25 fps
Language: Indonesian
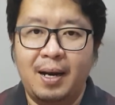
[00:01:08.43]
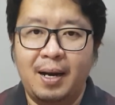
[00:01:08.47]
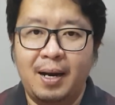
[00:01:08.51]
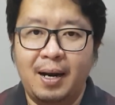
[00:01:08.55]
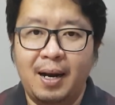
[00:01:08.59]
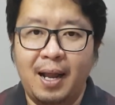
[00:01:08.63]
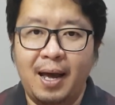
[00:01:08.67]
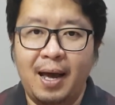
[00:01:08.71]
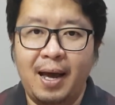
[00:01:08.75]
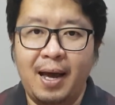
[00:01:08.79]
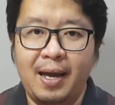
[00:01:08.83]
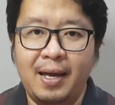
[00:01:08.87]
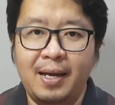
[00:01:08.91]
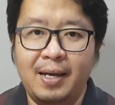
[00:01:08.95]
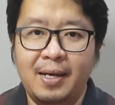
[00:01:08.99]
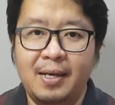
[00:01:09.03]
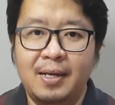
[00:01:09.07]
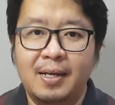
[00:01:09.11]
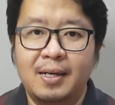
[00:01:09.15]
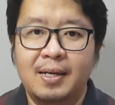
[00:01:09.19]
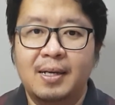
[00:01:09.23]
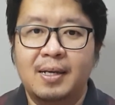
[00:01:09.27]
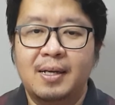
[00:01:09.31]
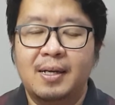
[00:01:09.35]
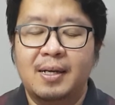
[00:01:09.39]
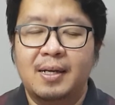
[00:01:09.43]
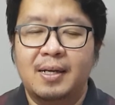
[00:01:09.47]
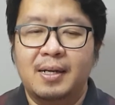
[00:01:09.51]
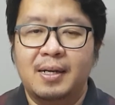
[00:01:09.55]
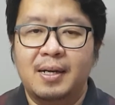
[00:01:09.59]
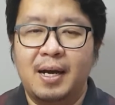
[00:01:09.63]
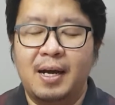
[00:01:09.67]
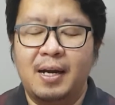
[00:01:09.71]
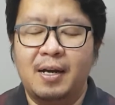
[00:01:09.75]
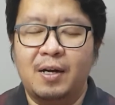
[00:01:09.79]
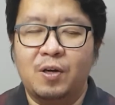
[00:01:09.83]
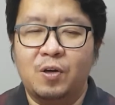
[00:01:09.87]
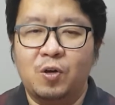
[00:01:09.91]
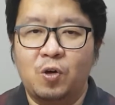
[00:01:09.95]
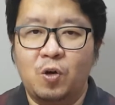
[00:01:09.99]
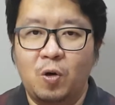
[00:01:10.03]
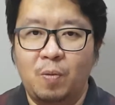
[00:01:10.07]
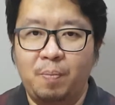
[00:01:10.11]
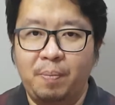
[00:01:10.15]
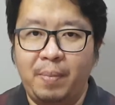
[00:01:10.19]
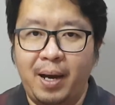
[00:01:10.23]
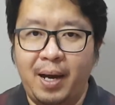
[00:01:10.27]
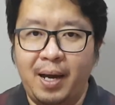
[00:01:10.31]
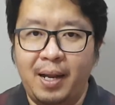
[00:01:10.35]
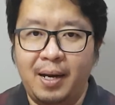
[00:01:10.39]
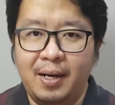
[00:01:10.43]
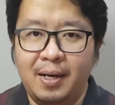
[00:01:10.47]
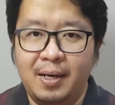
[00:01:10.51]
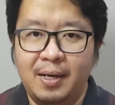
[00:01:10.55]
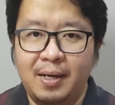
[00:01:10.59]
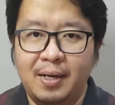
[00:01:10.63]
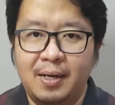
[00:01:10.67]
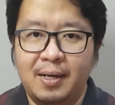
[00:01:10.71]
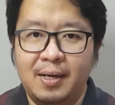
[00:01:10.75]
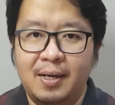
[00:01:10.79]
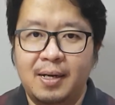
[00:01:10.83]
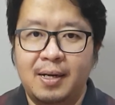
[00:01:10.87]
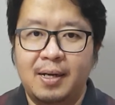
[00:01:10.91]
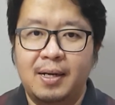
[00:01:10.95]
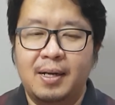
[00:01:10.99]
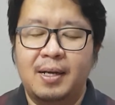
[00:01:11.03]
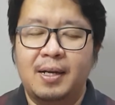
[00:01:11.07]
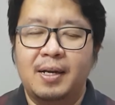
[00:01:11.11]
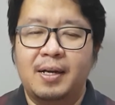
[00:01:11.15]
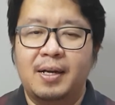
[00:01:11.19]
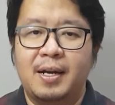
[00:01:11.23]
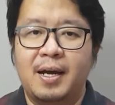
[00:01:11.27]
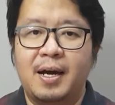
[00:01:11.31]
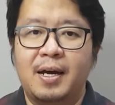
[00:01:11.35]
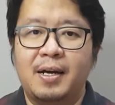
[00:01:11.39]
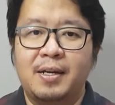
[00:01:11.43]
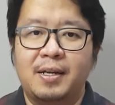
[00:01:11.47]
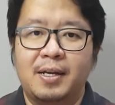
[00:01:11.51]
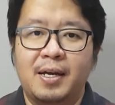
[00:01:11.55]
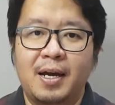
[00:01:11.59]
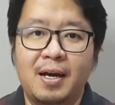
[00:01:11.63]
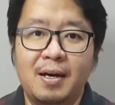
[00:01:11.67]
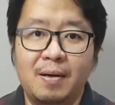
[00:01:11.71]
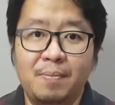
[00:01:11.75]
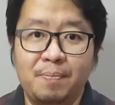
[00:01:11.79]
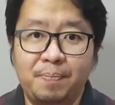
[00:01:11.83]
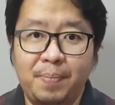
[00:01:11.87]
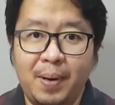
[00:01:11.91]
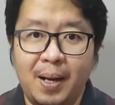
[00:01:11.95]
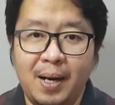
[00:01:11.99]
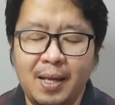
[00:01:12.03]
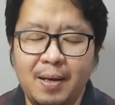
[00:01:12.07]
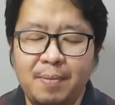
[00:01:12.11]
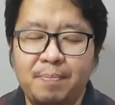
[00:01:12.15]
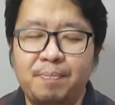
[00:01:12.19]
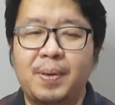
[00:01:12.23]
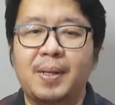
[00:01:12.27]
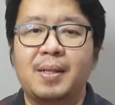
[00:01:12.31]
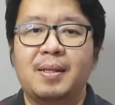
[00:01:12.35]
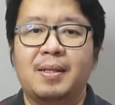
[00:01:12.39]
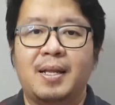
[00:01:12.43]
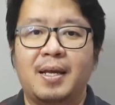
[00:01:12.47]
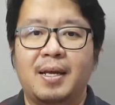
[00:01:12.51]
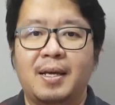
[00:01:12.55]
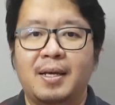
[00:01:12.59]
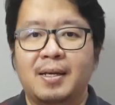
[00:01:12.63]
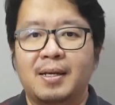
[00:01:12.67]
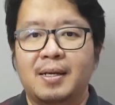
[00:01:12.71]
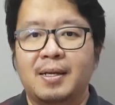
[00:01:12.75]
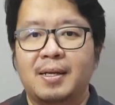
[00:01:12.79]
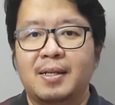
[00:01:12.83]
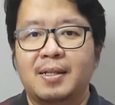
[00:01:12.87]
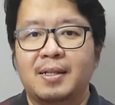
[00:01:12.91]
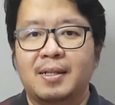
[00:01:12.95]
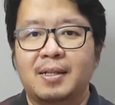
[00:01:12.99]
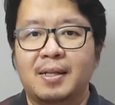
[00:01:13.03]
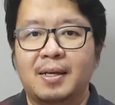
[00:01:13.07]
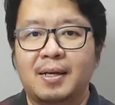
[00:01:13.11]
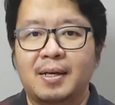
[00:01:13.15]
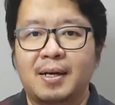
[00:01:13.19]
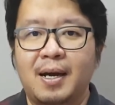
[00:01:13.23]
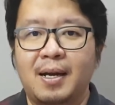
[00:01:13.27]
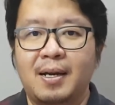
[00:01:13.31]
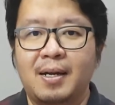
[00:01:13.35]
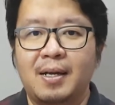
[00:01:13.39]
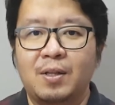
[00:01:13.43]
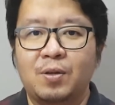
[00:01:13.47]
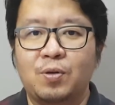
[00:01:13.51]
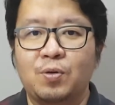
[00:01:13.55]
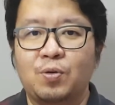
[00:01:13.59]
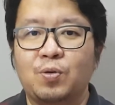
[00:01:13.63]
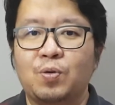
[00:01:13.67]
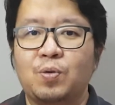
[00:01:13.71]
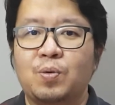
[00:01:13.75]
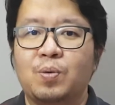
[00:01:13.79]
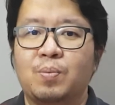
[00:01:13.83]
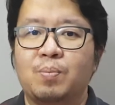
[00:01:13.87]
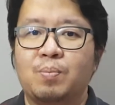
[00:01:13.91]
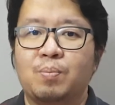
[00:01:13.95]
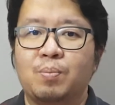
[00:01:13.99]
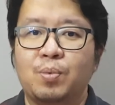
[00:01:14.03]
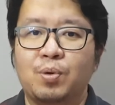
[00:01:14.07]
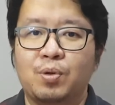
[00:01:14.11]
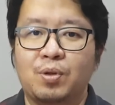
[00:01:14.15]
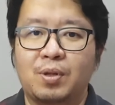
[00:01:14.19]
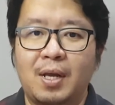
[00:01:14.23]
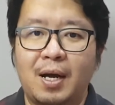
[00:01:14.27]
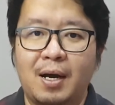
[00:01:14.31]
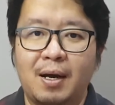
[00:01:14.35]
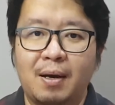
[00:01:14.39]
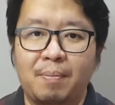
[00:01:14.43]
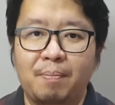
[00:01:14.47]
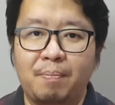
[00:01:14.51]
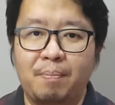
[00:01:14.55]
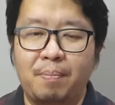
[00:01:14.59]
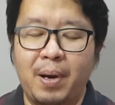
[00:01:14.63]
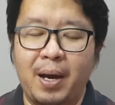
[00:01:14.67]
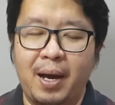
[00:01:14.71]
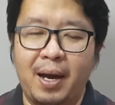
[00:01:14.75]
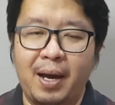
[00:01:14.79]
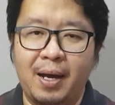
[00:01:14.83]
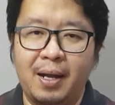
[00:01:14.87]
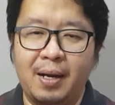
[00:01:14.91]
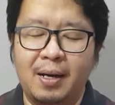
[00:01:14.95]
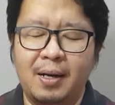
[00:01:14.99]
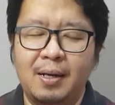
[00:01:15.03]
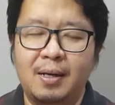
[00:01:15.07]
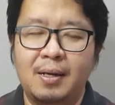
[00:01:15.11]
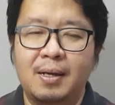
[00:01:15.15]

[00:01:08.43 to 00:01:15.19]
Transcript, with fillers: like, dan komen dan yang paling penting, tekan itu butang bell